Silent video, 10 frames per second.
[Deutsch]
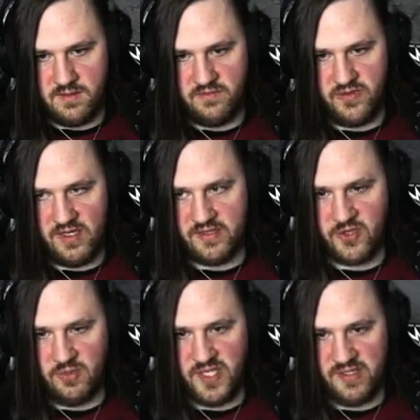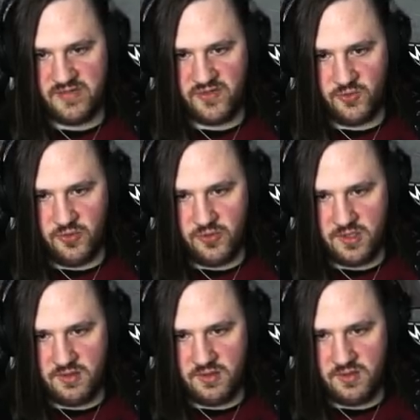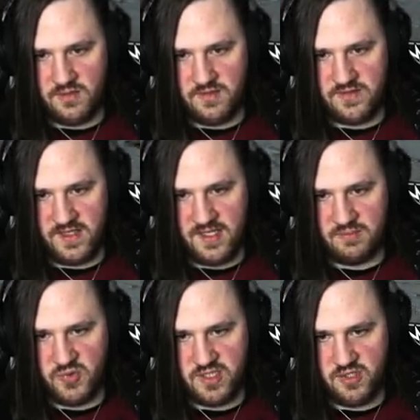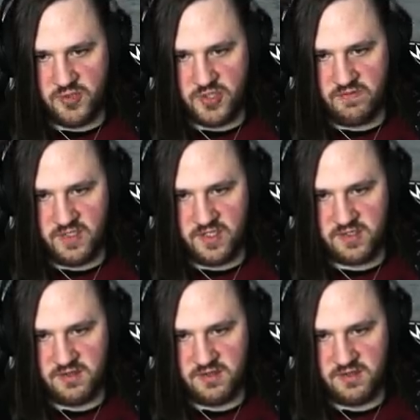Frage ist, kommt der jetzt zurück oder ist der gerade mit dir noch beschäftigt?